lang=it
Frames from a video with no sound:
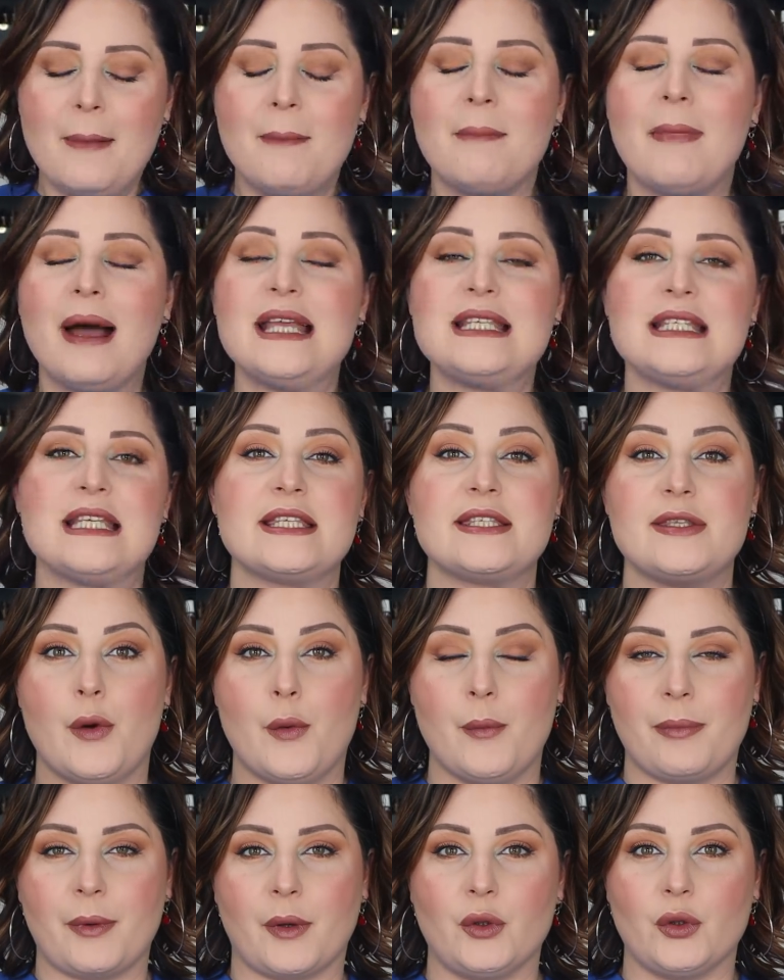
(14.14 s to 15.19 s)
ma esiste
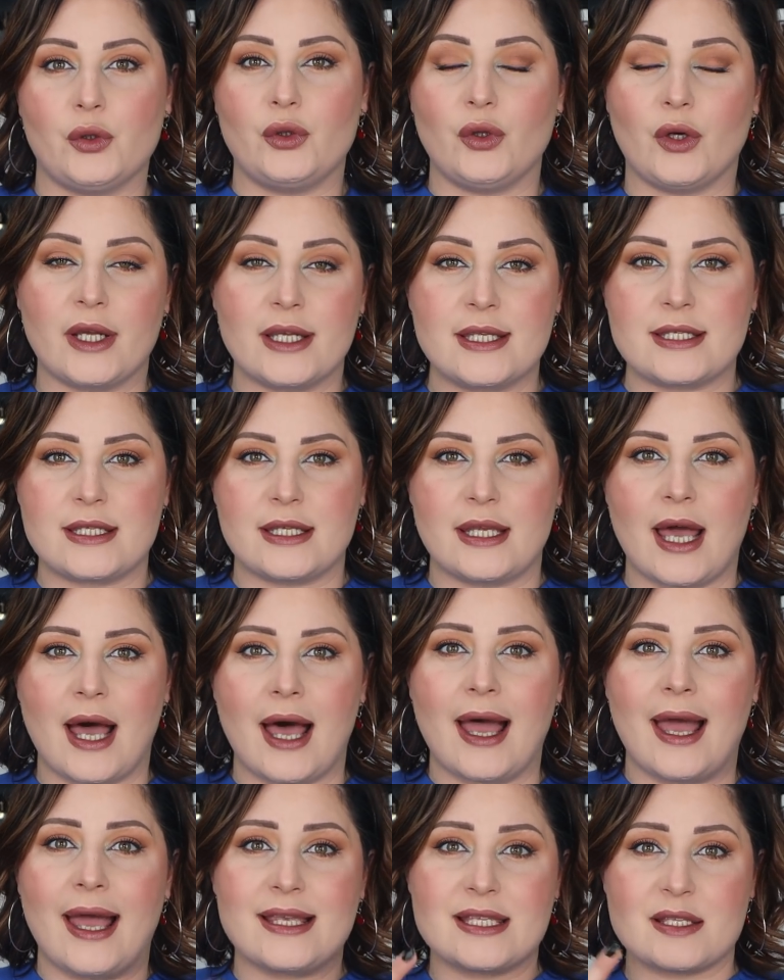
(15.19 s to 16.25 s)
un prodotto che
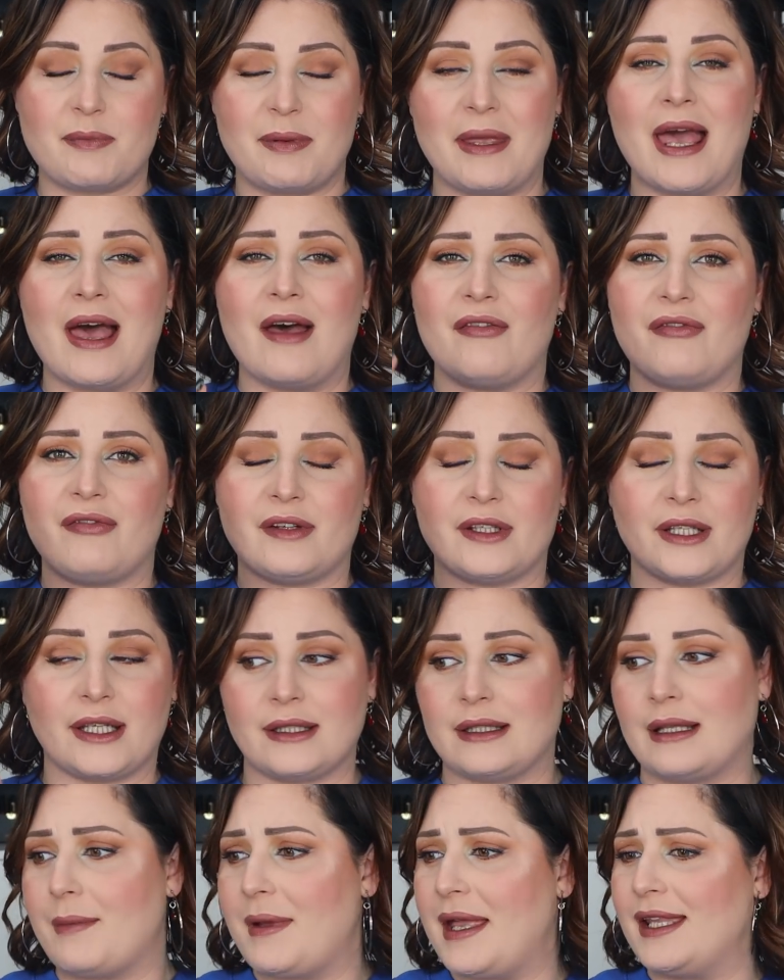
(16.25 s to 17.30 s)
sia SPF,
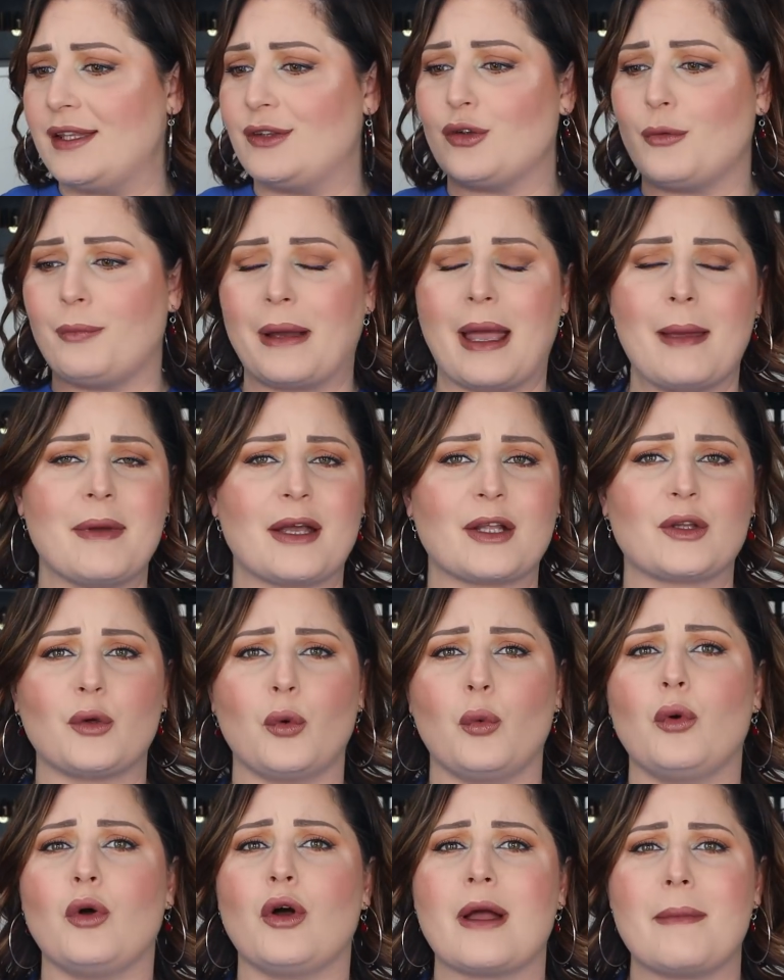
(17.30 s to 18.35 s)
trattamento, primer,
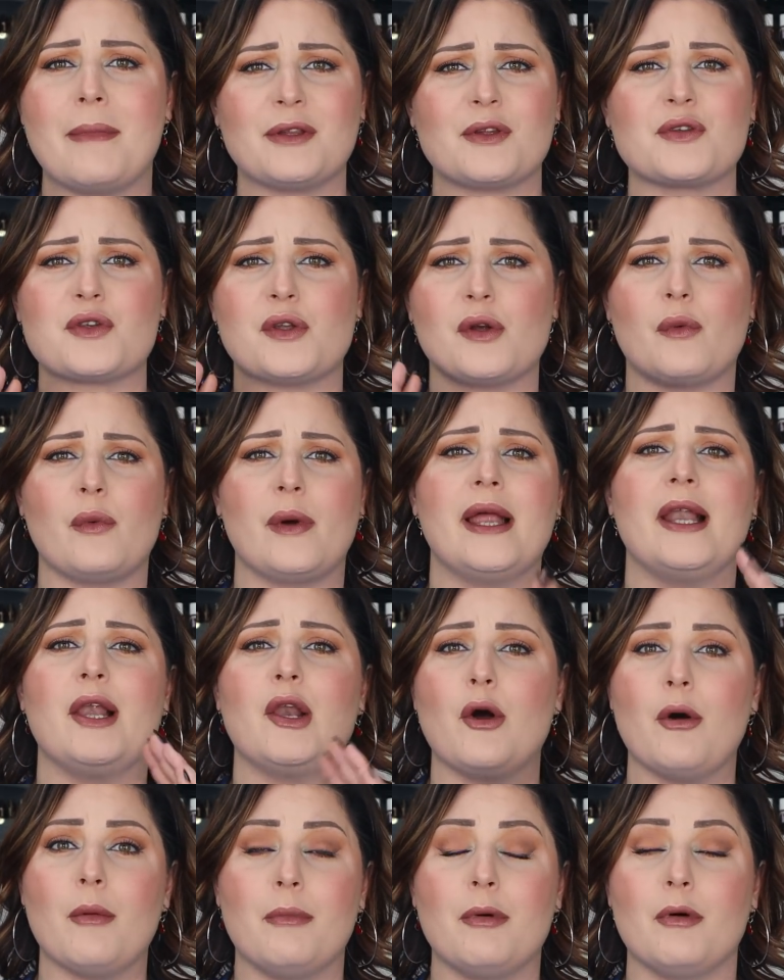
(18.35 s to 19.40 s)
trucco che metto solo
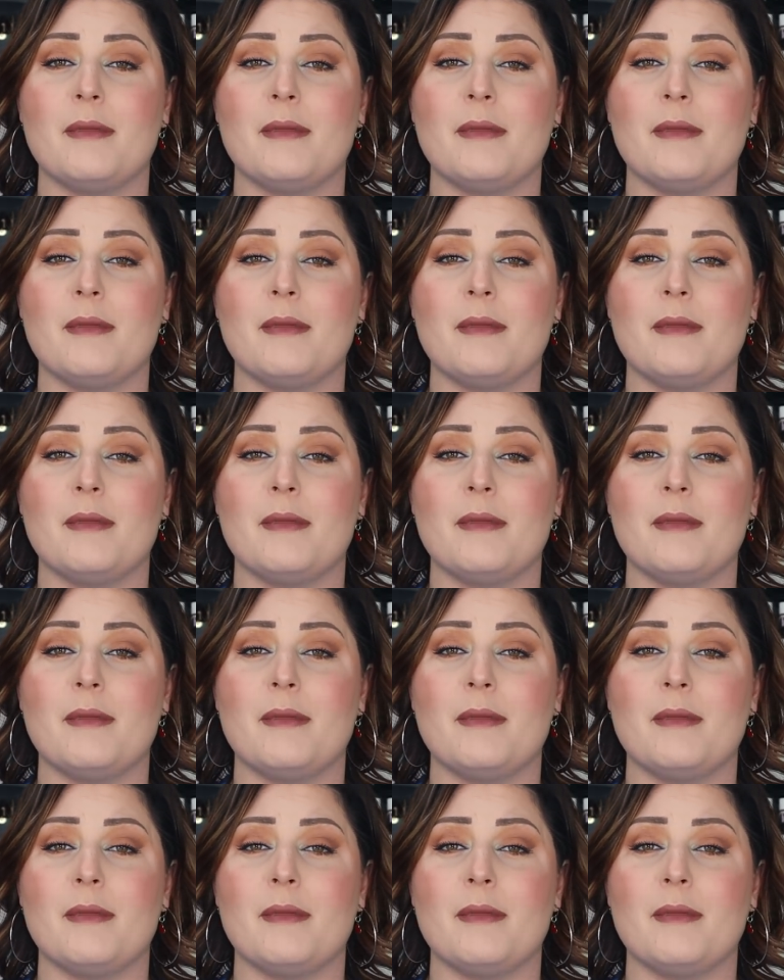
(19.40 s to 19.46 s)
quello,